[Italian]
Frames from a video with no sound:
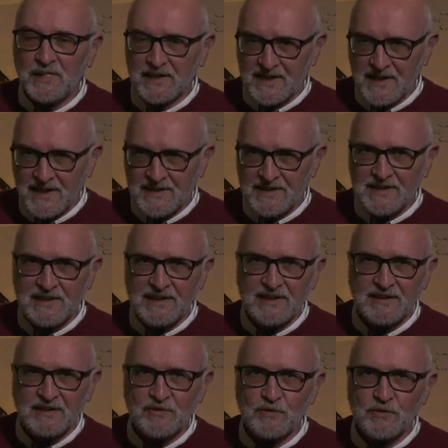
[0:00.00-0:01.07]
per
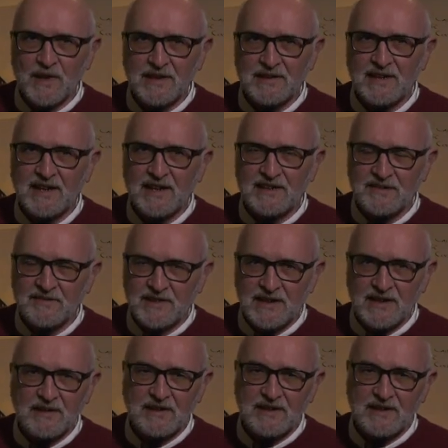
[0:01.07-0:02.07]
niente una delle attività